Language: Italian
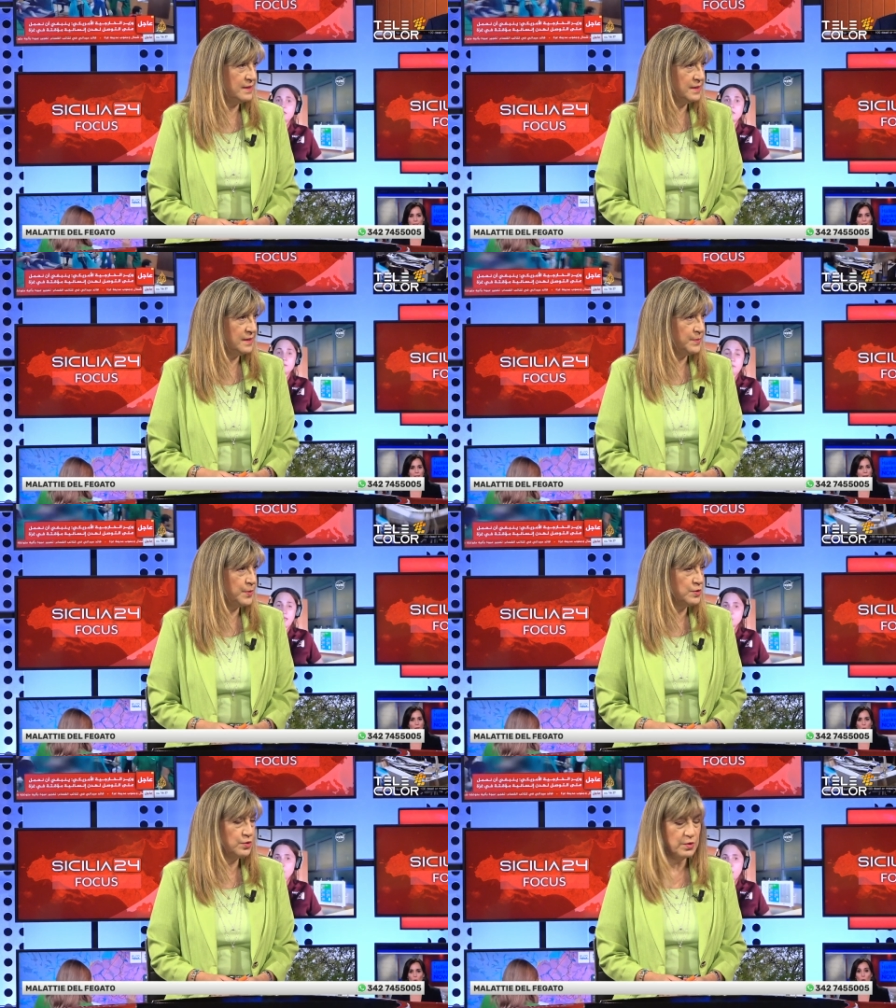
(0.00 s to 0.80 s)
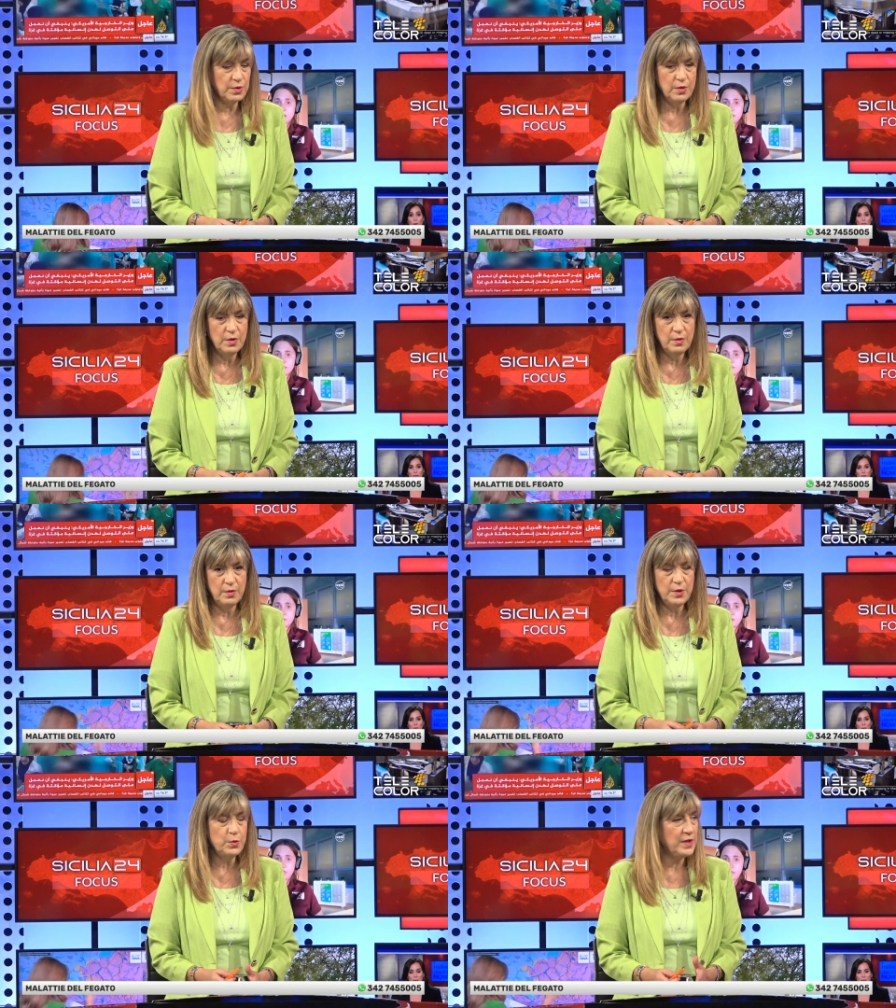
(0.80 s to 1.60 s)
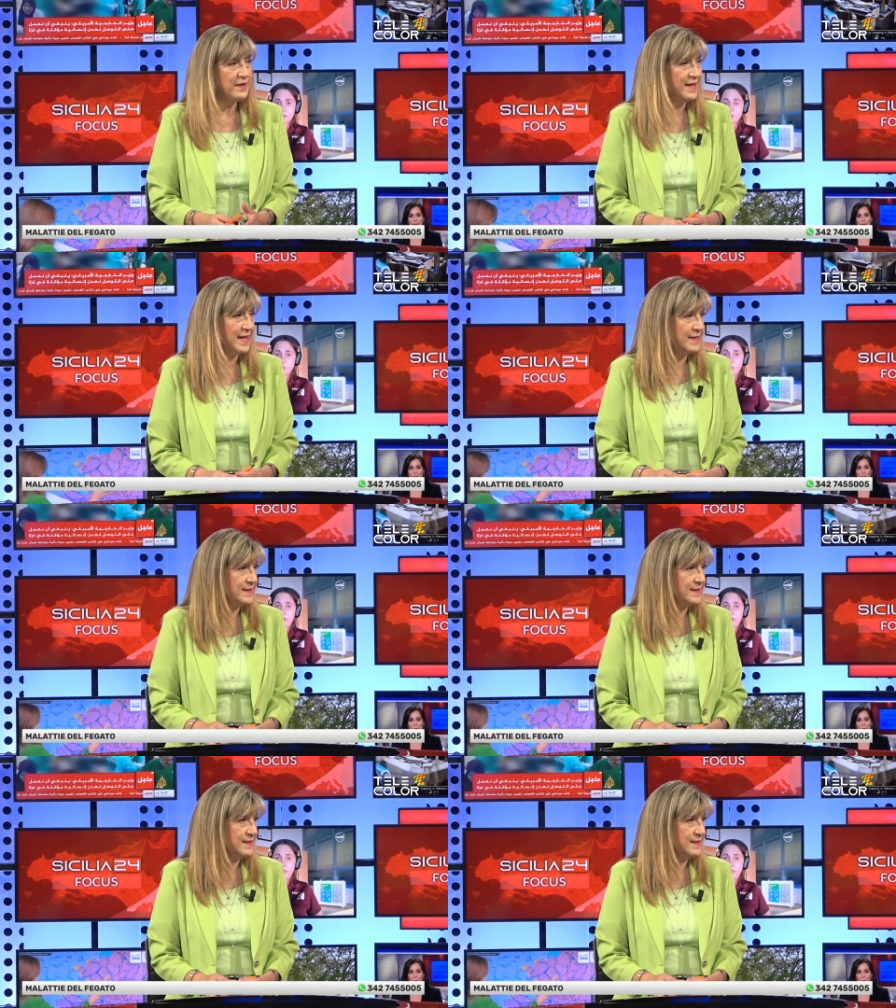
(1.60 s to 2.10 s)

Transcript: eh, possono, eh, i cui livelli